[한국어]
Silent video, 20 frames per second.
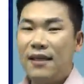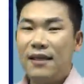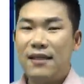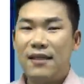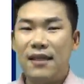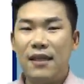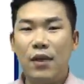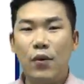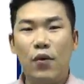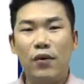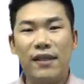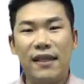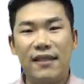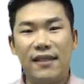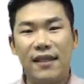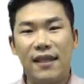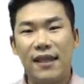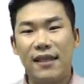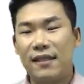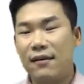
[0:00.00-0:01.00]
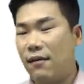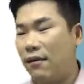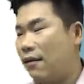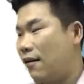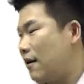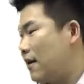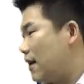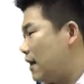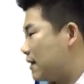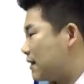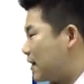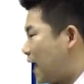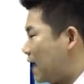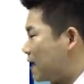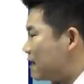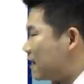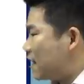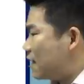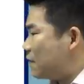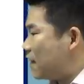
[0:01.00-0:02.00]
710 대책에서
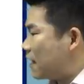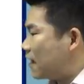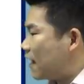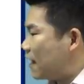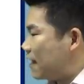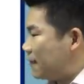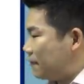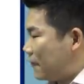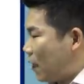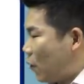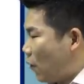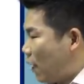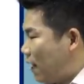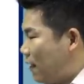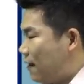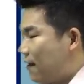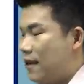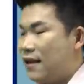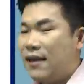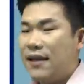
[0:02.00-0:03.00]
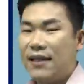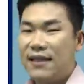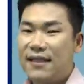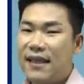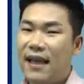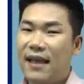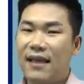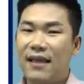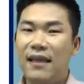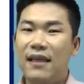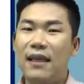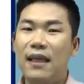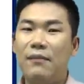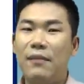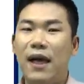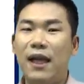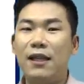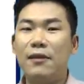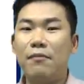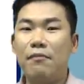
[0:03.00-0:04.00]
단기 민간 임대와 장기
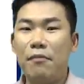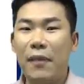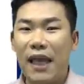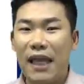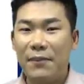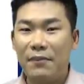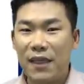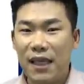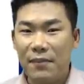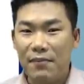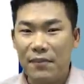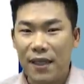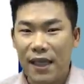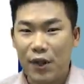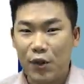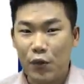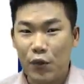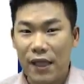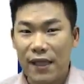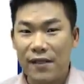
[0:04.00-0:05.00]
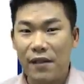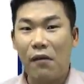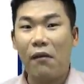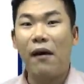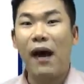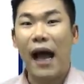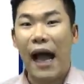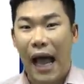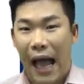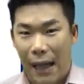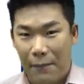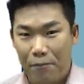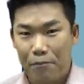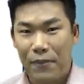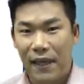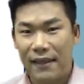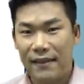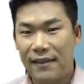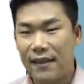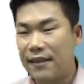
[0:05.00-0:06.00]
일반 매입 임대 중에서
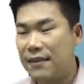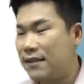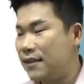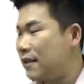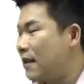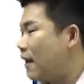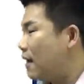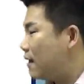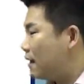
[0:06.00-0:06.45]
아파트는